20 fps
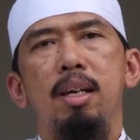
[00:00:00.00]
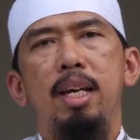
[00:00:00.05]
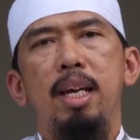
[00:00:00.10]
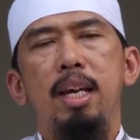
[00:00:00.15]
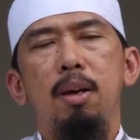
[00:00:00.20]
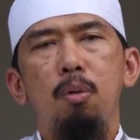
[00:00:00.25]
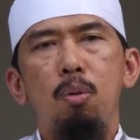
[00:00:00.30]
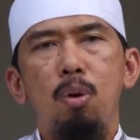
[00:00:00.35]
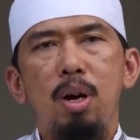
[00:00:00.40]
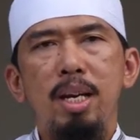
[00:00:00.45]

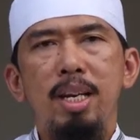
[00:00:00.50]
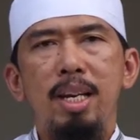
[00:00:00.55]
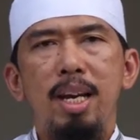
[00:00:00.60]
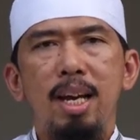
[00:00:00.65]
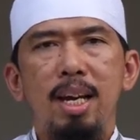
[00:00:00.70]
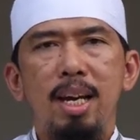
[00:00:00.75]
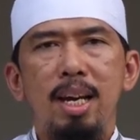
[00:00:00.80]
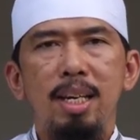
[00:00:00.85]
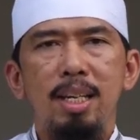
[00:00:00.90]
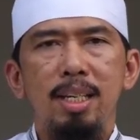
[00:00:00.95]
hewan
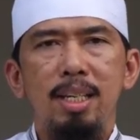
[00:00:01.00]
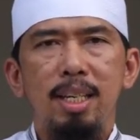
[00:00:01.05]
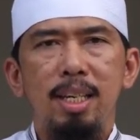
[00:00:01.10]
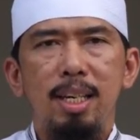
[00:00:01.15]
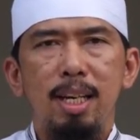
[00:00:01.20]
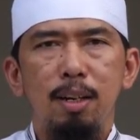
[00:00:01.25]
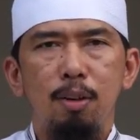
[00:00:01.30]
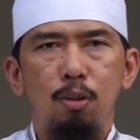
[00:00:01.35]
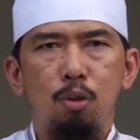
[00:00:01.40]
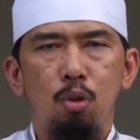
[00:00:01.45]
yang akan
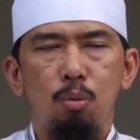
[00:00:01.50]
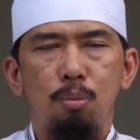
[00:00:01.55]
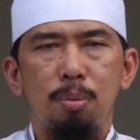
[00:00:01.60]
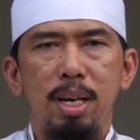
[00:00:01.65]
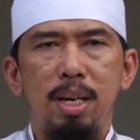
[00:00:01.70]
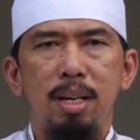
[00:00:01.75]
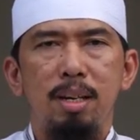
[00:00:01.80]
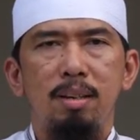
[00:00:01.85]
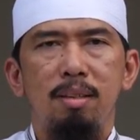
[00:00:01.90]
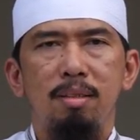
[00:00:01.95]
dijadikan
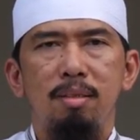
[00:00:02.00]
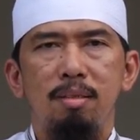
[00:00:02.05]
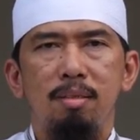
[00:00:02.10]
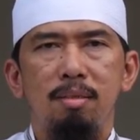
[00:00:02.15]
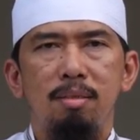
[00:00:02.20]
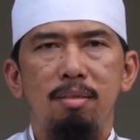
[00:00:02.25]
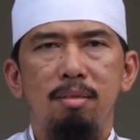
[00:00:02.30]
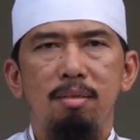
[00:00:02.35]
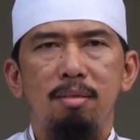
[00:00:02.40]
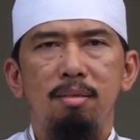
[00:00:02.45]
kurban
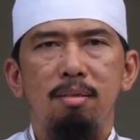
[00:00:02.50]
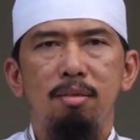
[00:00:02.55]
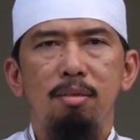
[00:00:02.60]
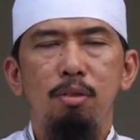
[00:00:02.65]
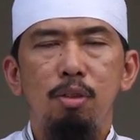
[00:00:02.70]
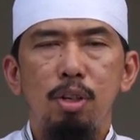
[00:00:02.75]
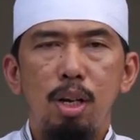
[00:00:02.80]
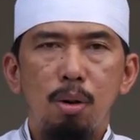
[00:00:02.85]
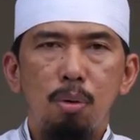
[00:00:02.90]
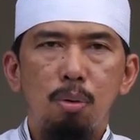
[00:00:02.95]

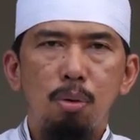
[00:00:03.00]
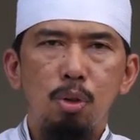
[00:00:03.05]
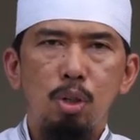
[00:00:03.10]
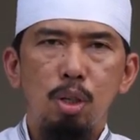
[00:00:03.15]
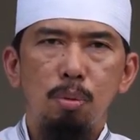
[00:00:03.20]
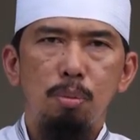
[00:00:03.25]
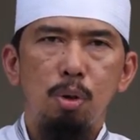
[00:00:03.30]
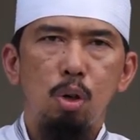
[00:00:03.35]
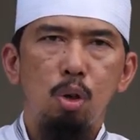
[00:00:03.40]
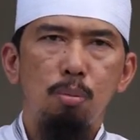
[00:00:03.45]
jauh
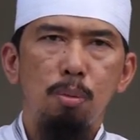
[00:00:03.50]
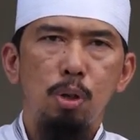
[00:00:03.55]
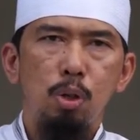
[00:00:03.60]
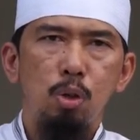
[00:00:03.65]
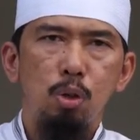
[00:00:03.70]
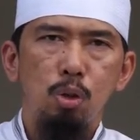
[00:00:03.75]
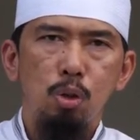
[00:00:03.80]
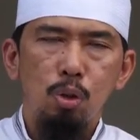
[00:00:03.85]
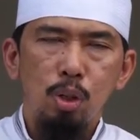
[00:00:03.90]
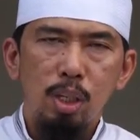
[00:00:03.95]
sebelum
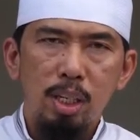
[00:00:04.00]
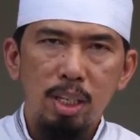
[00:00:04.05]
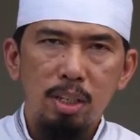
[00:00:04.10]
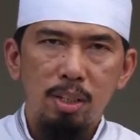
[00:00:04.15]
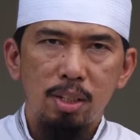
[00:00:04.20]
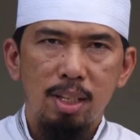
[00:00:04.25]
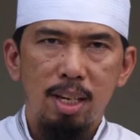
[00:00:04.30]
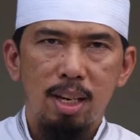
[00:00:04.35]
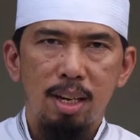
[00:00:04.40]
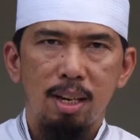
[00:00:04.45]
masuk
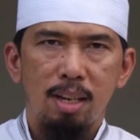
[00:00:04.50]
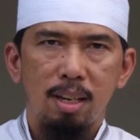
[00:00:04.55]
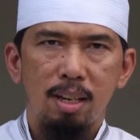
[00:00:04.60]
Zulhijjah.